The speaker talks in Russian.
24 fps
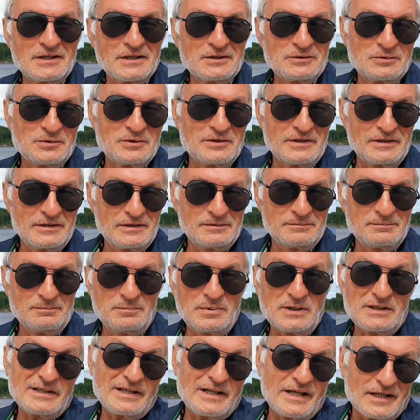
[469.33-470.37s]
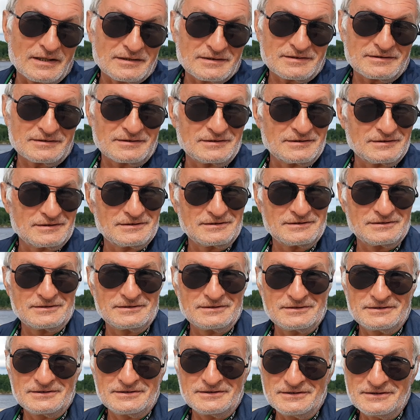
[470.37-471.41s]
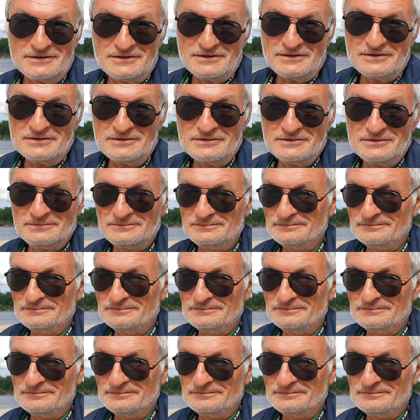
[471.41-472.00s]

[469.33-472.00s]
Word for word: которые бодрят. Э, и...